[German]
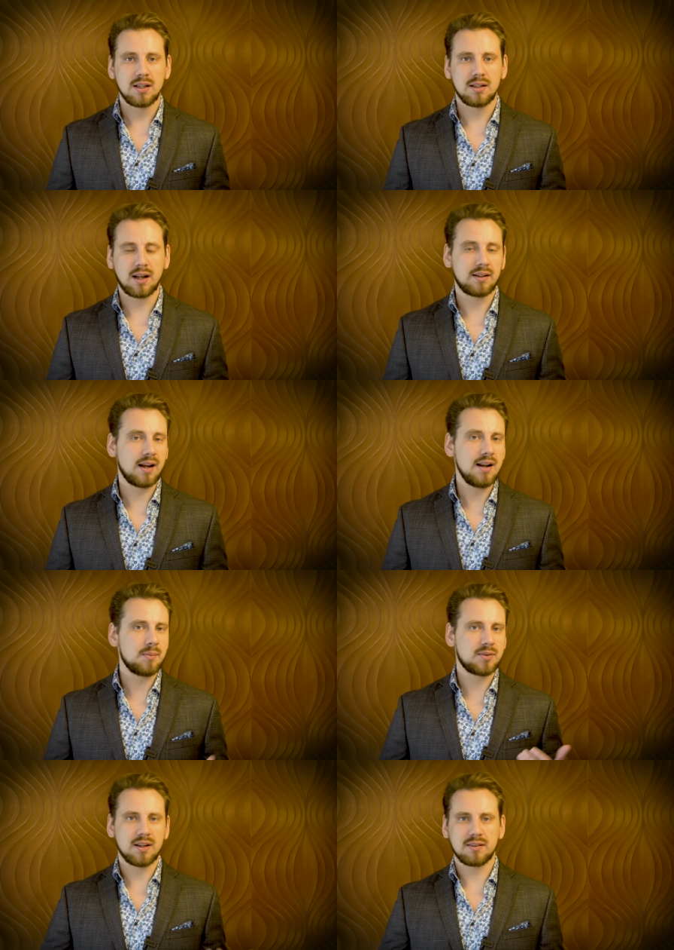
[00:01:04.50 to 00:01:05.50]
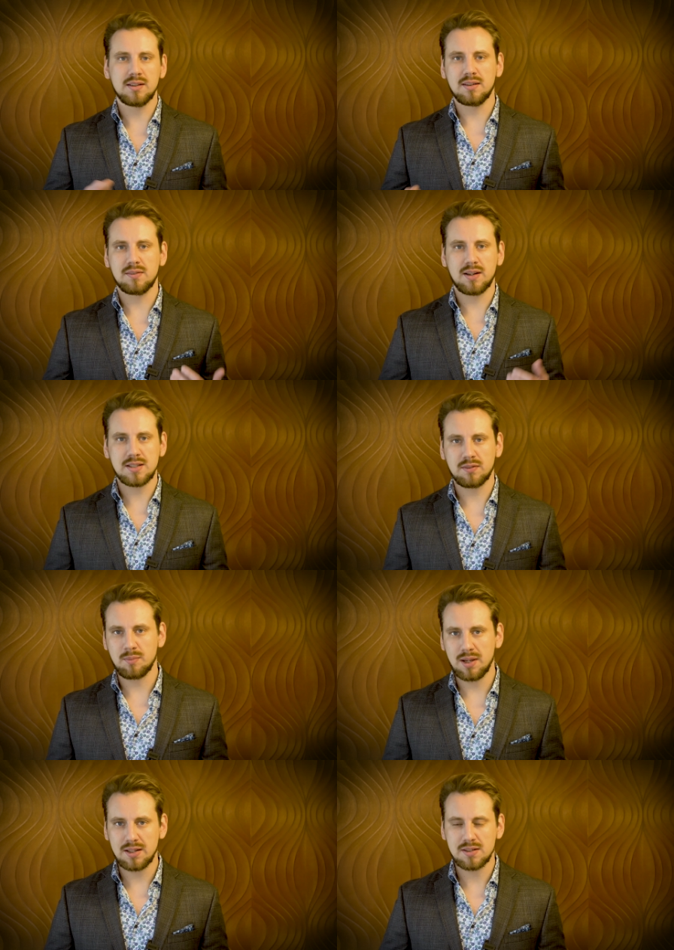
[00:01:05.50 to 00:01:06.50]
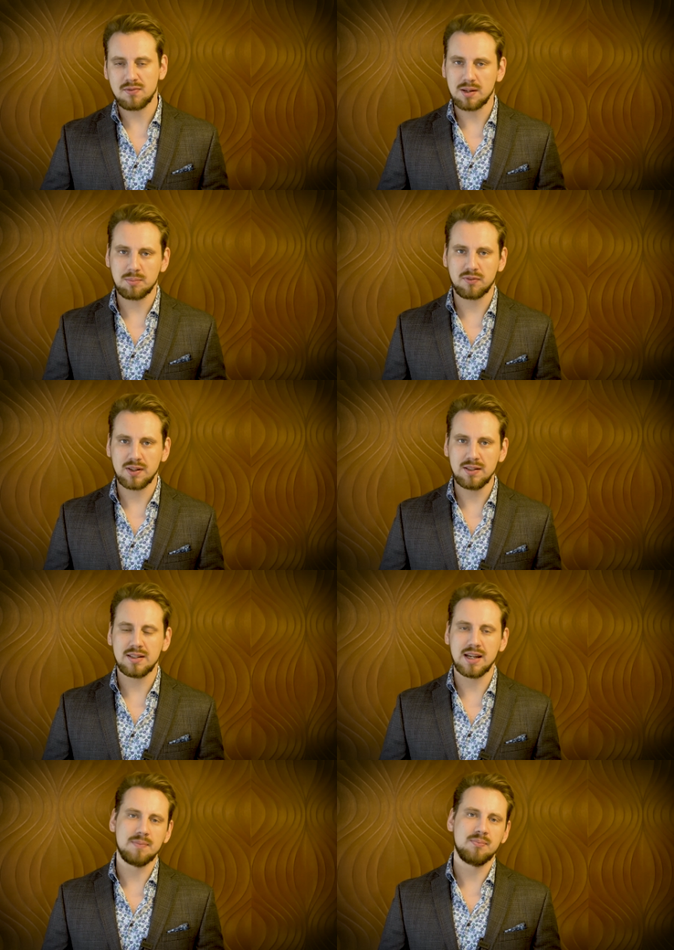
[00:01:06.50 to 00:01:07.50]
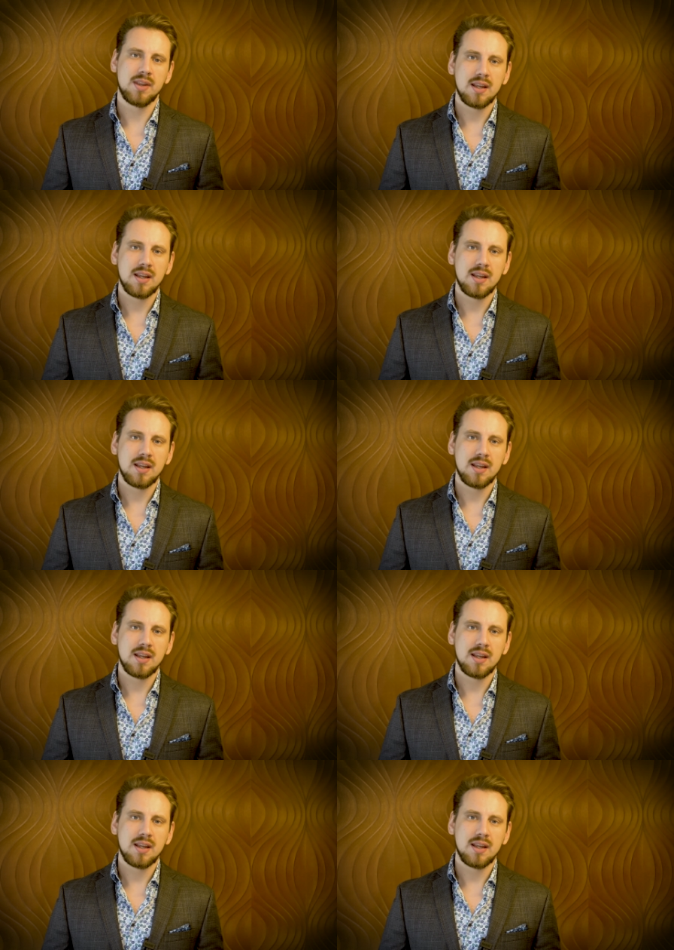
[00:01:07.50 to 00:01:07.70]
äh, daran teilhaben zu lassen, die sich vielleicht auf einem ähnlichen Weg befinden.